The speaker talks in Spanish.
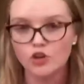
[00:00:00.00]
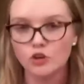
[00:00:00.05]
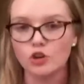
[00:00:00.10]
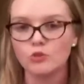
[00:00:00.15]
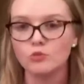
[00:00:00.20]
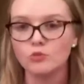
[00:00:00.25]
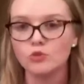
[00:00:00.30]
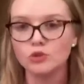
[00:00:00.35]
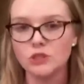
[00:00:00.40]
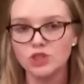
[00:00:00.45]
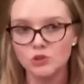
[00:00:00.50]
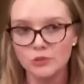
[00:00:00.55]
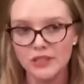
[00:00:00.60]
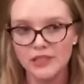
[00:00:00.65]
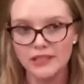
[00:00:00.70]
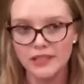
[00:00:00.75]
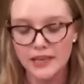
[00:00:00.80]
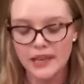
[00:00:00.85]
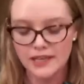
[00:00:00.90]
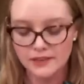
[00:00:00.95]
Con mucha
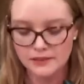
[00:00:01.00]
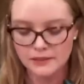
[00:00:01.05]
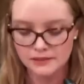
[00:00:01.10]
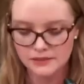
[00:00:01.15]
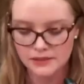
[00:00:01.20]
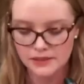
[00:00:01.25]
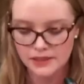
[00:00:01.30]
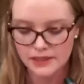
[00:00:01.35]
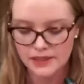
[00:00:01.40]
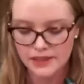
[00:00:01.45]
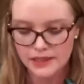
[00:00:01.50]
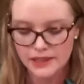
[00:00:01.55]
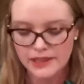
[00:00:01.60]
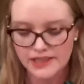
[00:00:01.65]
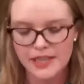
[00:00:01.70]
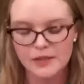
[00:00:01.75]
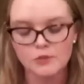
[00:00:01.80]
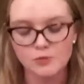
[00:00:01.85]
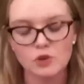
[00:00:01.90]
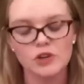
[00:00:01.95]
humildad
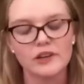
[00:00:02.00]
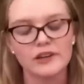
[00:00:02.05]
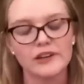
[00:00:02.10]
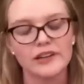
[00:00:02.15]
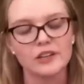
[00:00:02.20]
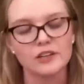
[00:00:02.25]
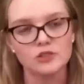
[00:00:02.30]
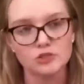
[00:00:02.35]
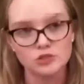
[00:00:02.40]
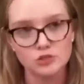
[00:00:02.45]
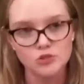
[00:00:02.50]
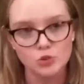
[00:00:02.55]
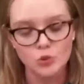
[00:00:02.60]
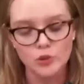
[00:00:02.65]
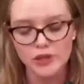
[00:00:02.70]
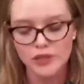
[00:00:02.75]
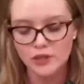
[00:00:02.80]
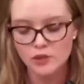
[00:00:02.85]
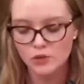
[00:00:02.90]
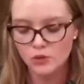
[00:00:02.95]
queremos
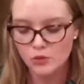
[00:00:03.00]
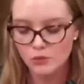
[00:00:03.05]
reconstruir